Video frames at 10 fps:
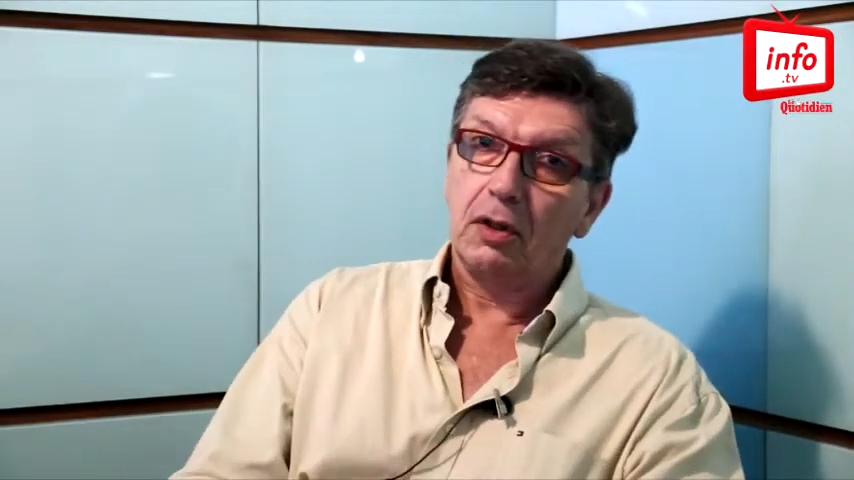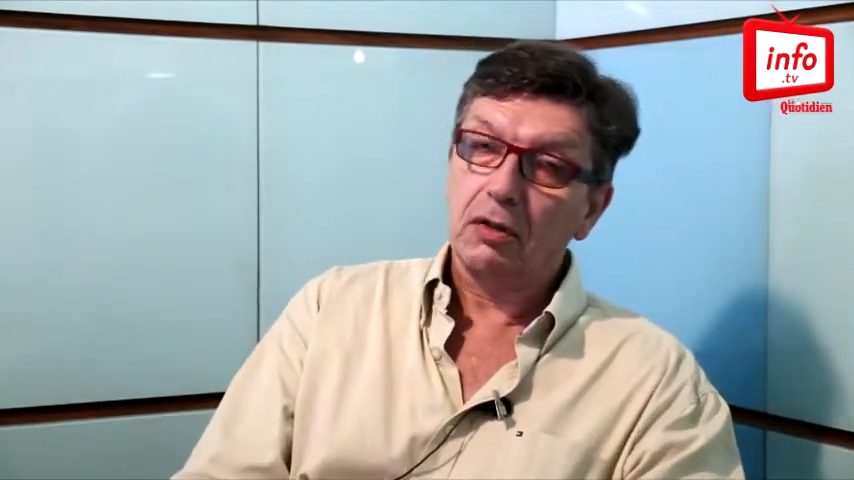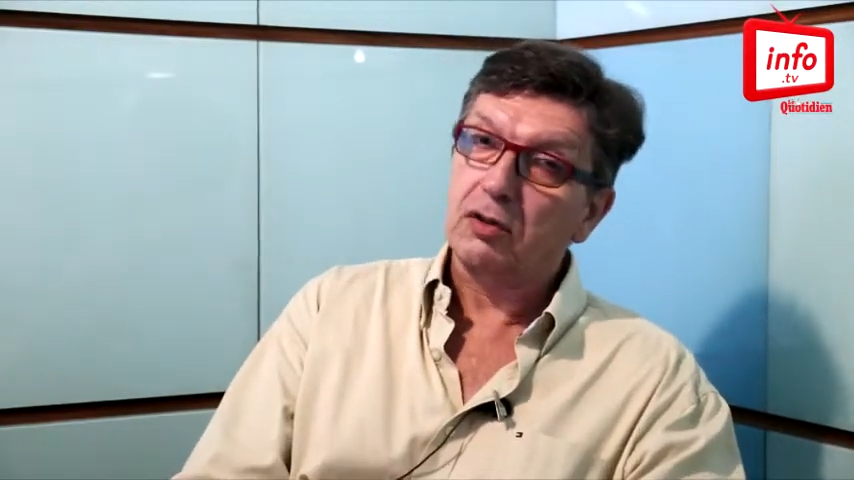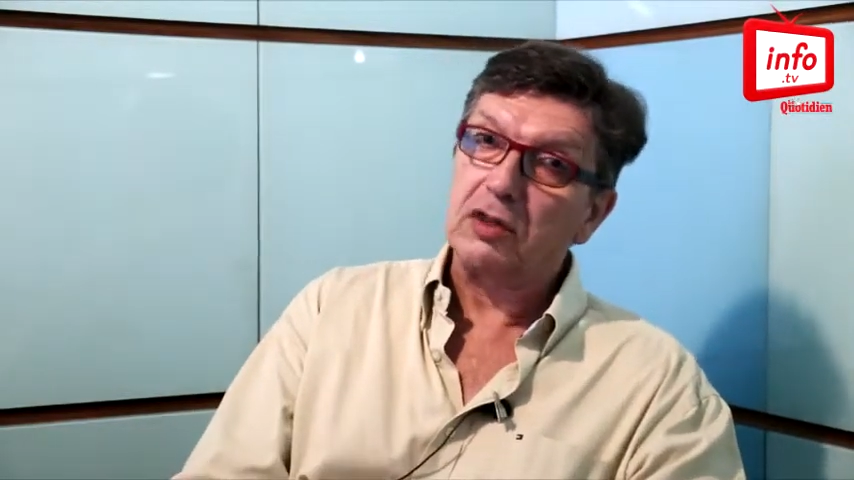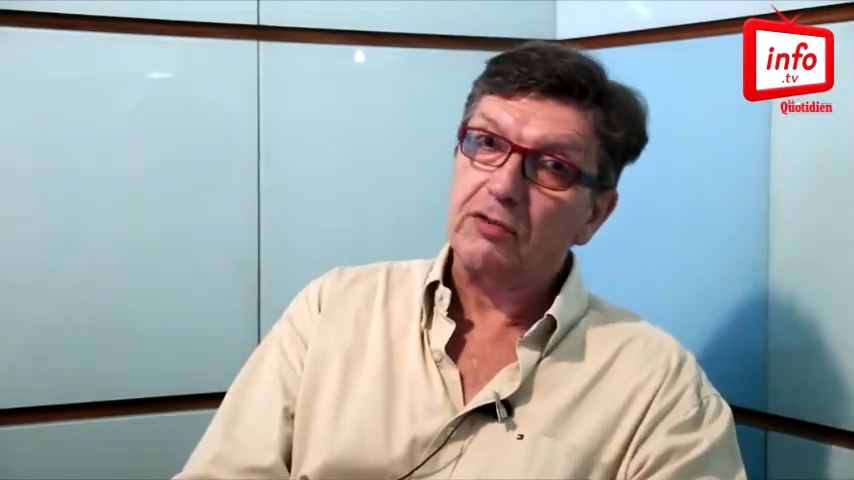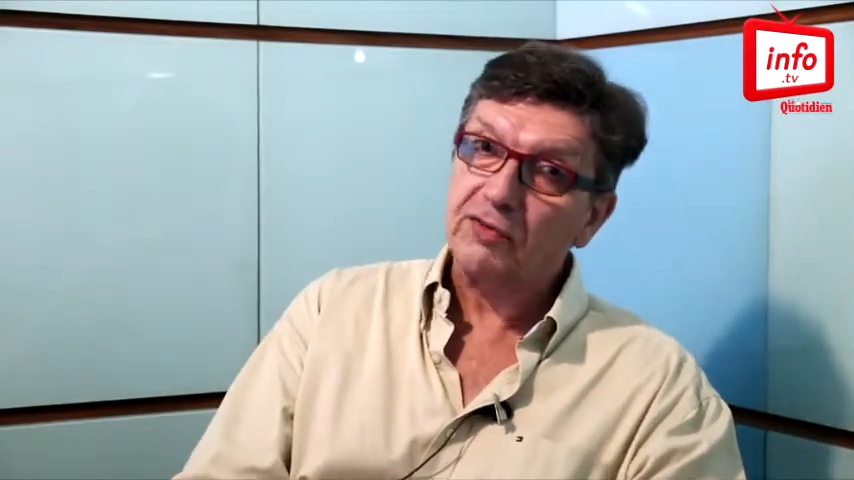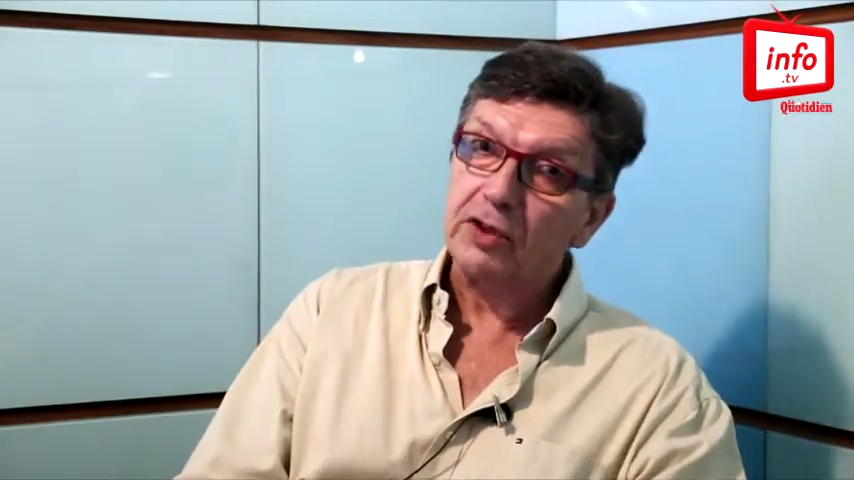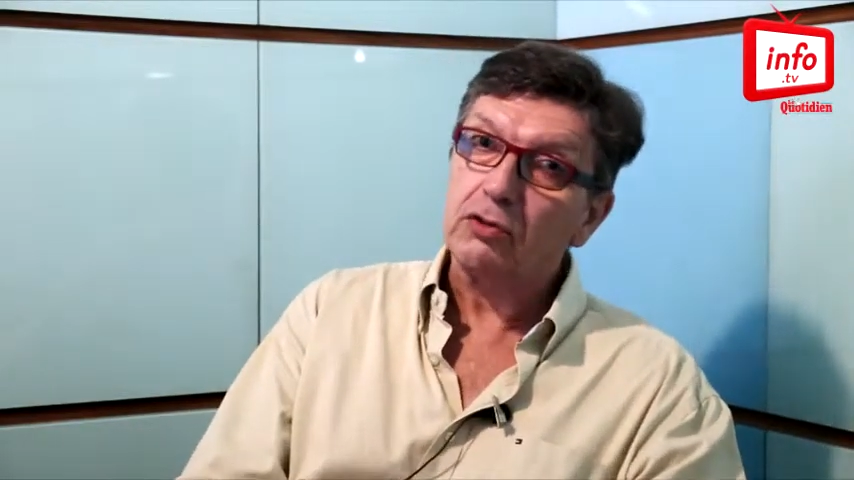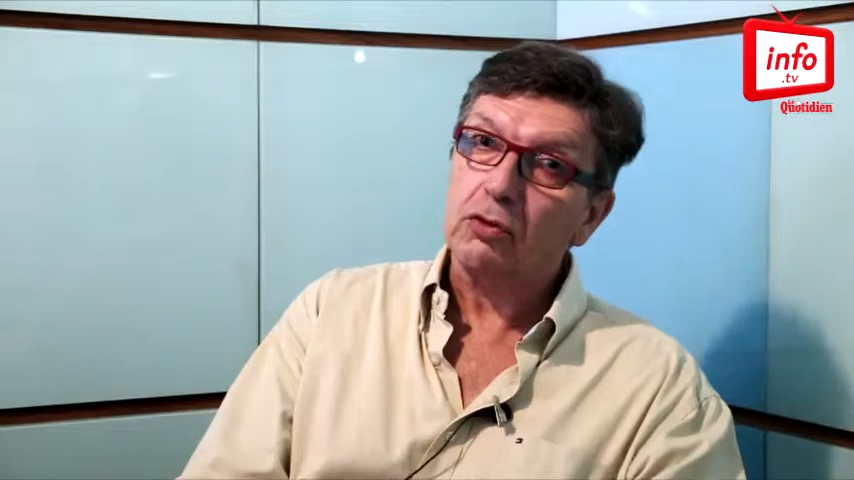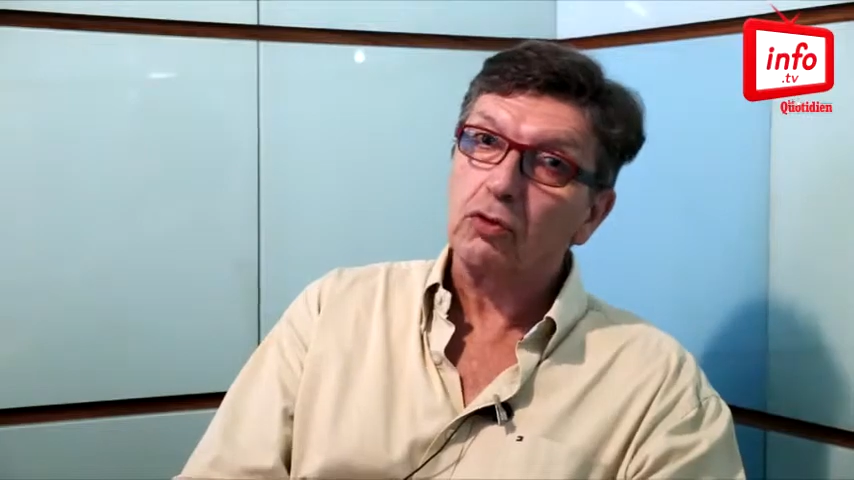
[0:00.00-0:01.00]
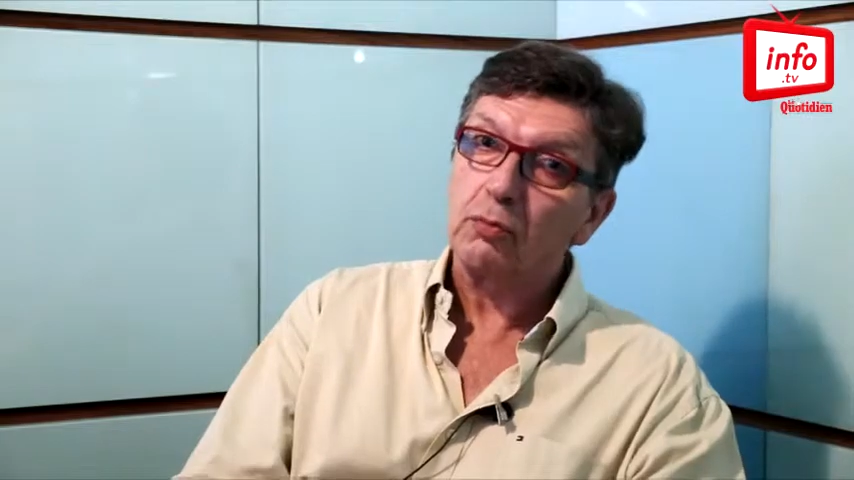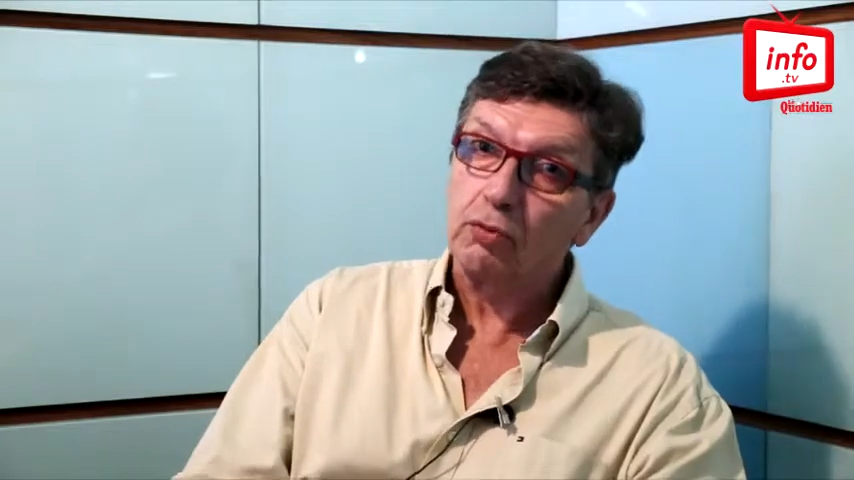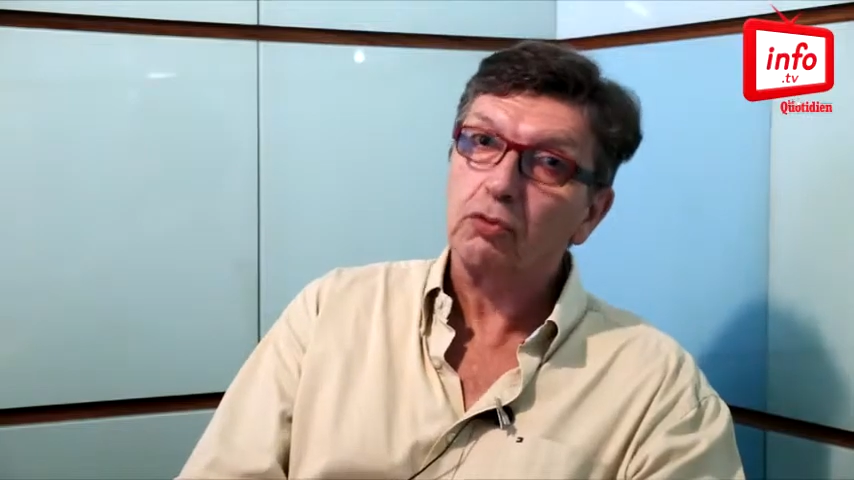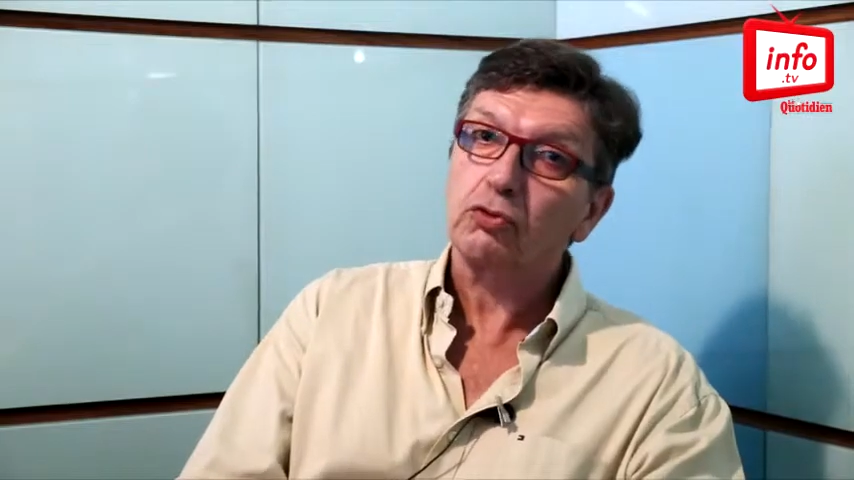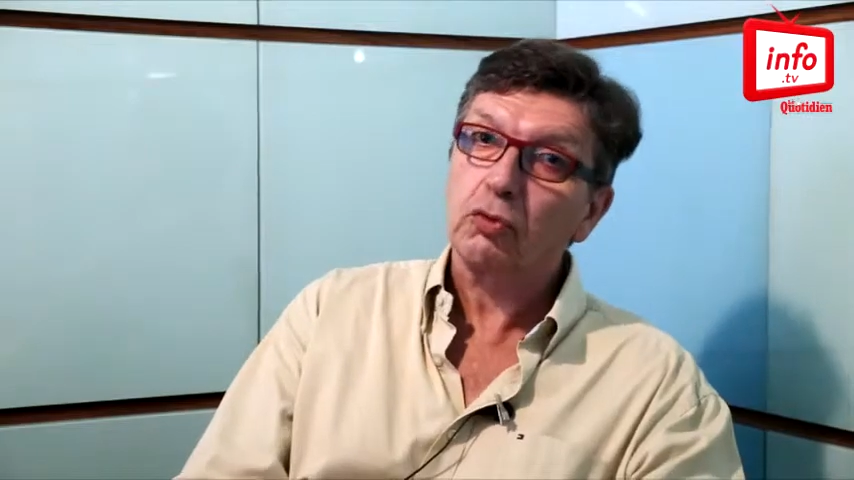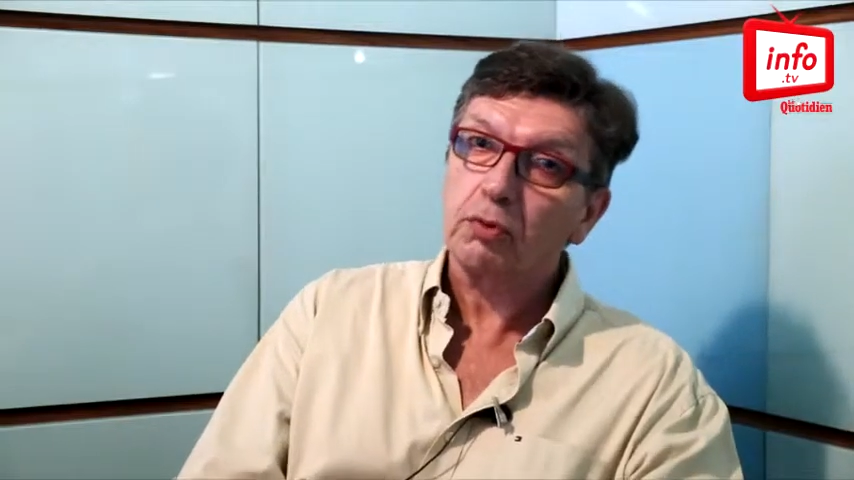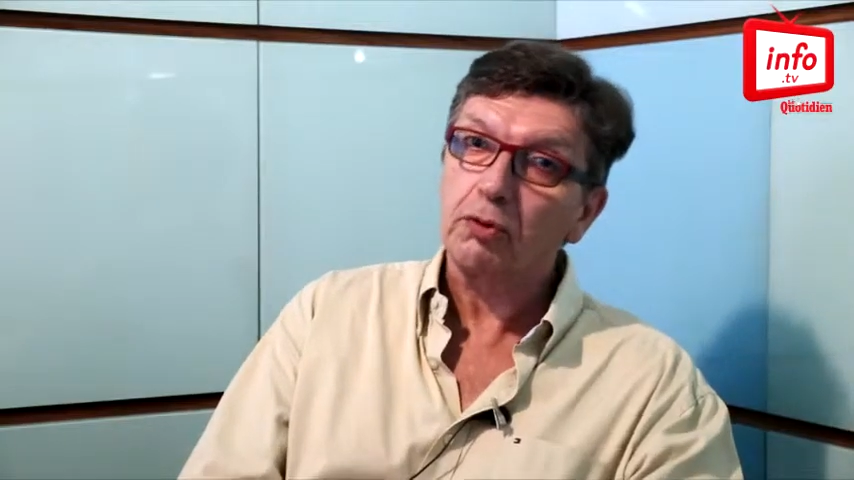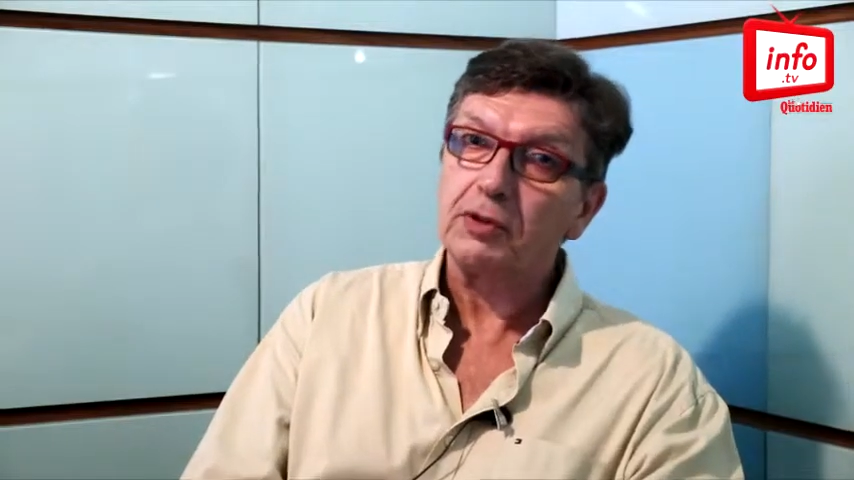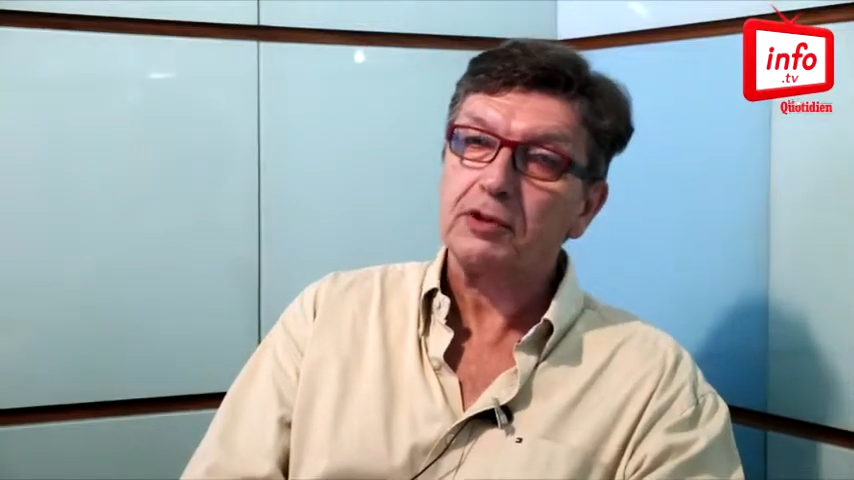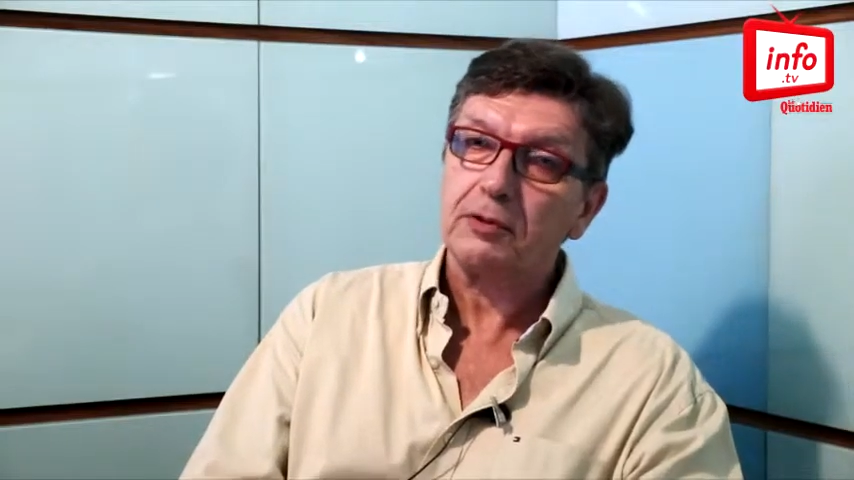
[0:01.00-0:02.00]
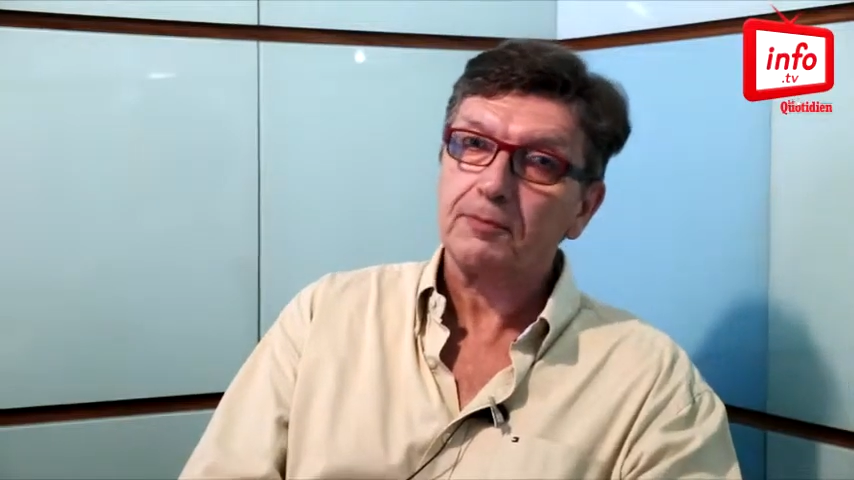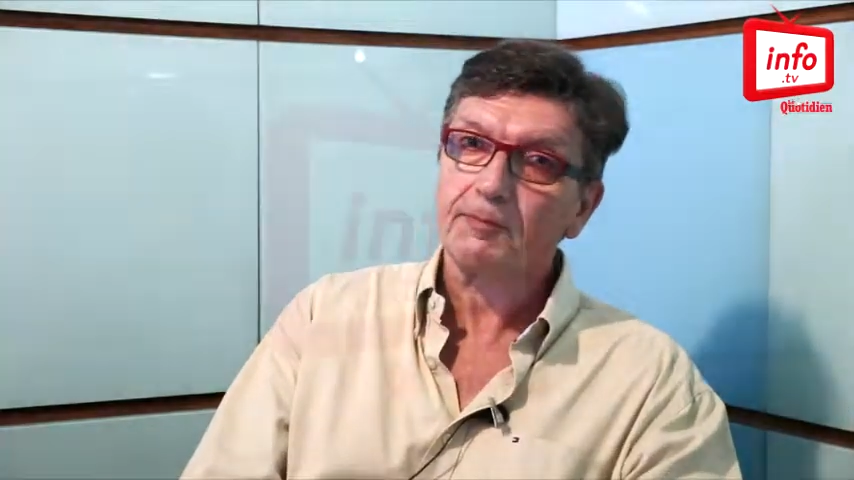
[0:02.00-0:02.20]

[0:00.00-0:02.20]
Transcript: euh, qui est faite de beaucoup de compromis.